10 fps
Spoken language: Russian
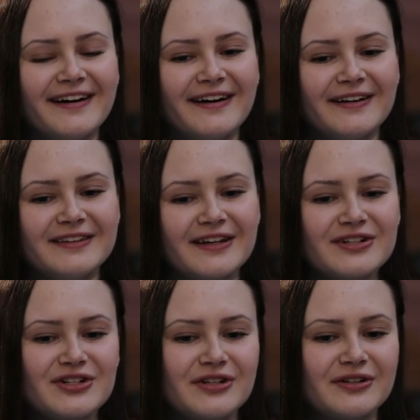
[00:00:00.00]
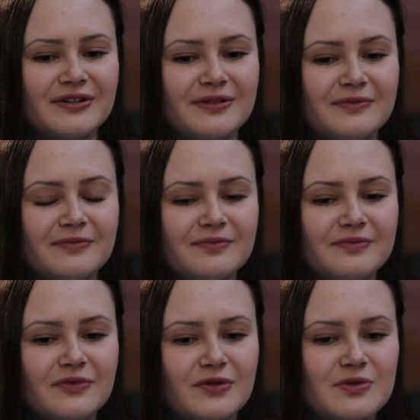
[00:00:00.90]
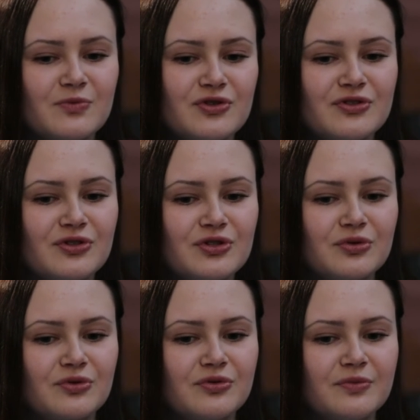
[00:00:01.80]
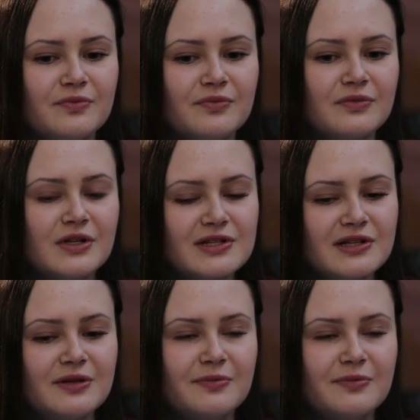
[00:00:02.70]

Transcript: а, также возможно, что если ты